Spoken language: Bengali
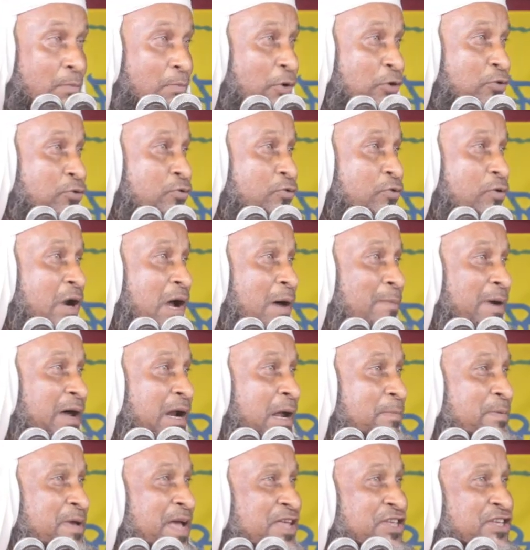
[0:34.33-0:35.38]
বন্ধুরা আমার
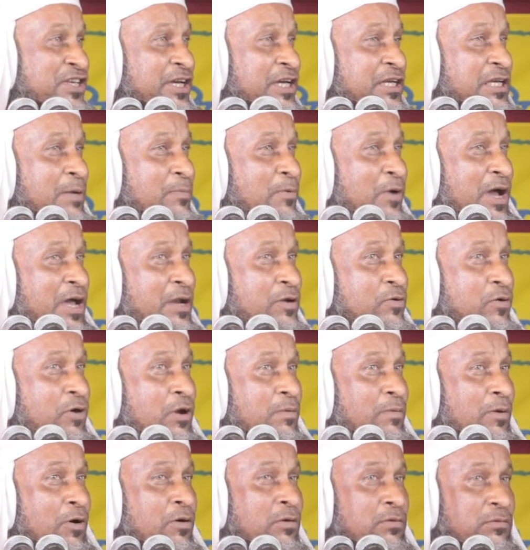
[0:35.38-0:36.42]
আমি আজকে যে বয়ান
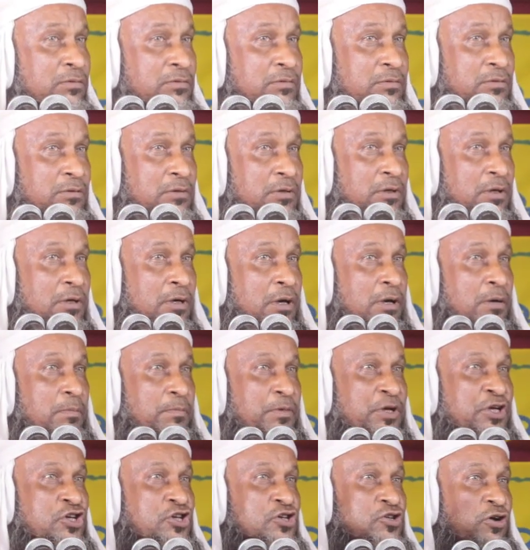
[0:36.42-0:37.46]
করব
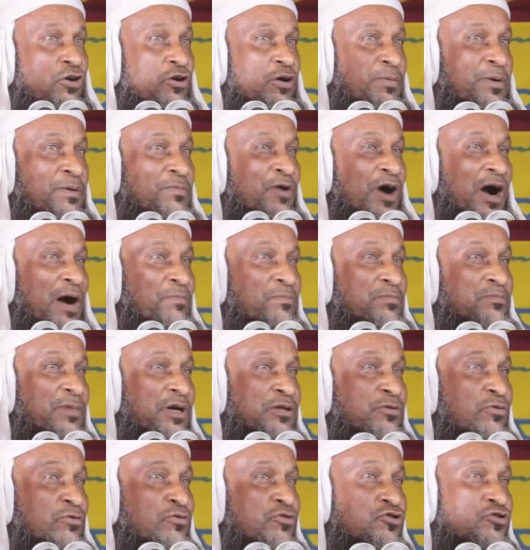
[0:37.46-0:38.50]
বিশ্বনবী
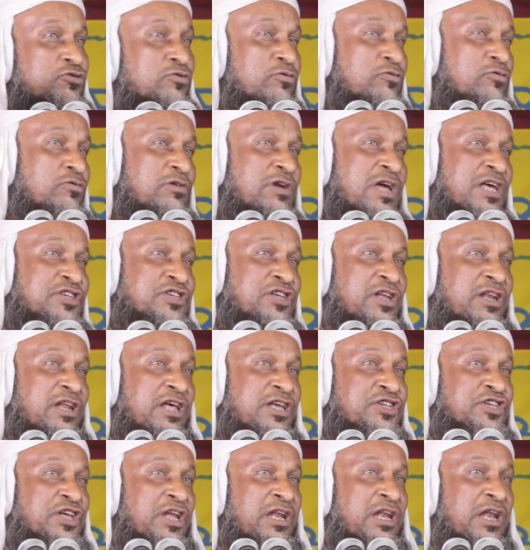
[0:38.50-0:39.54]
মোহাম্মদুর রসুল্লাহ
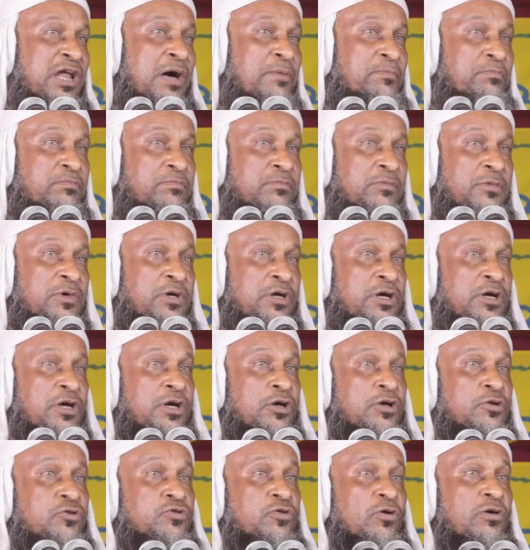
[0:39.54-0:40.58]
সাল্লাহ সাল্লাম
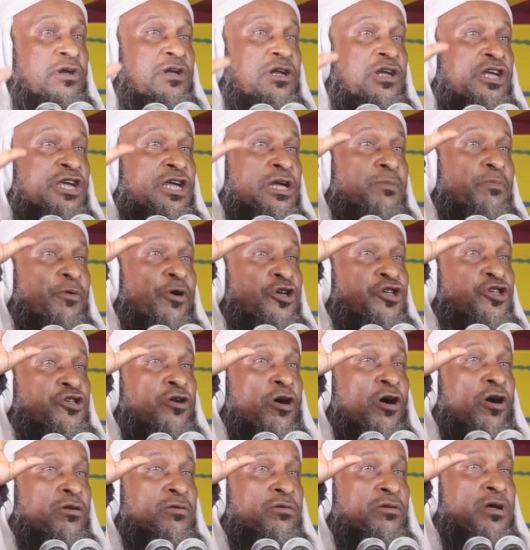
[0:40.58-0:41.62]
চল্লিশ
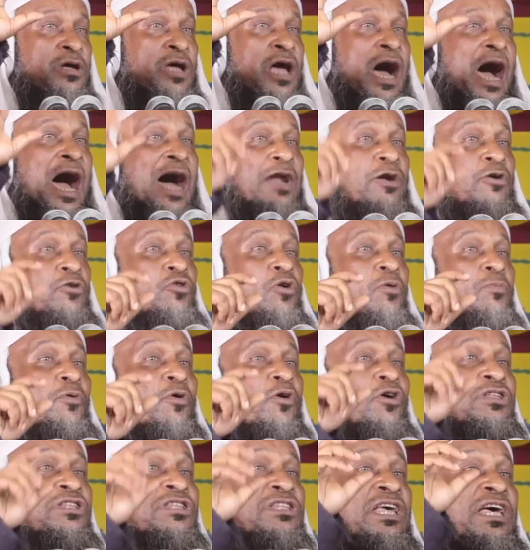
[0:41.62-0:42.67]
বছর আর
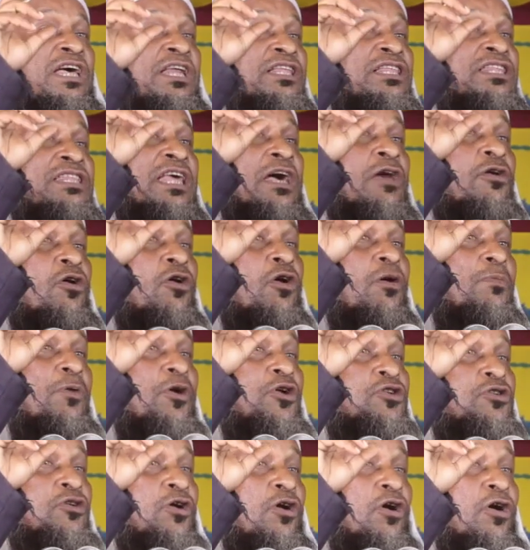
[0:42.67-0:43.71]
নবতের তেরো
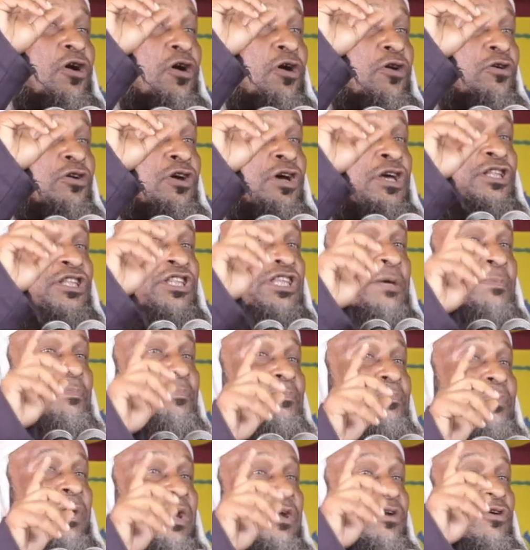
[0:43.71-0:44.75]
বছর
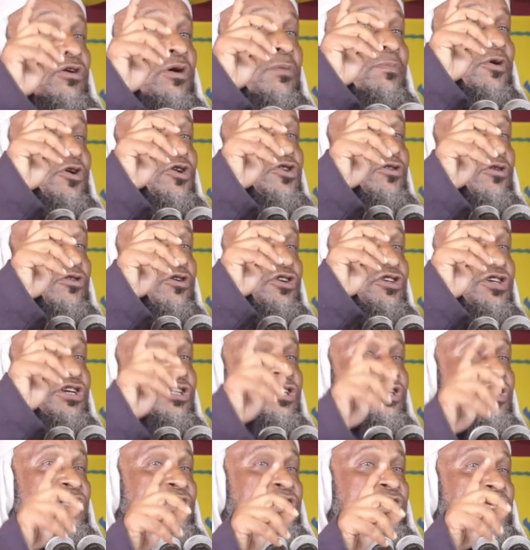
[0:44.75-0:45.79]
তিপ্পান্ন বছর
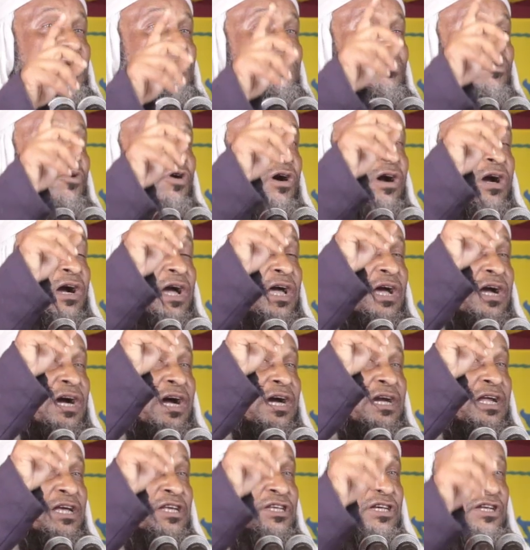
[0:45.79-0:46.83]
জিন্দিগি মক্কায়
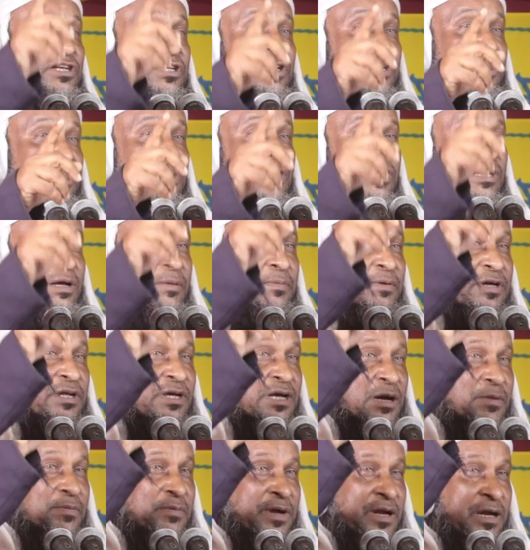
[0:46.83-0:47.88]
কাটাইছেন ঠিক কিনা
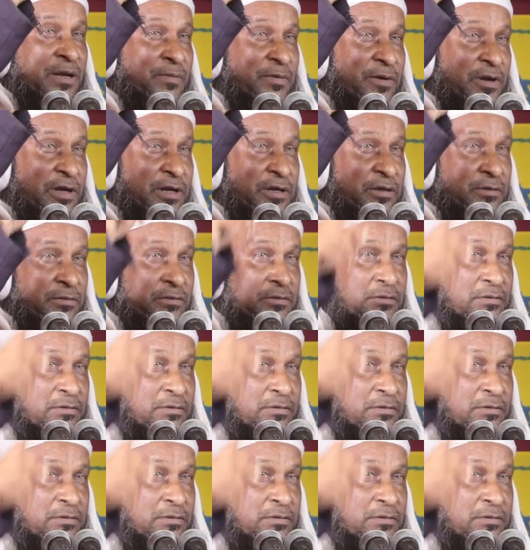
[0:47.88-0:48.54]
বেটিক আপনারা বলেন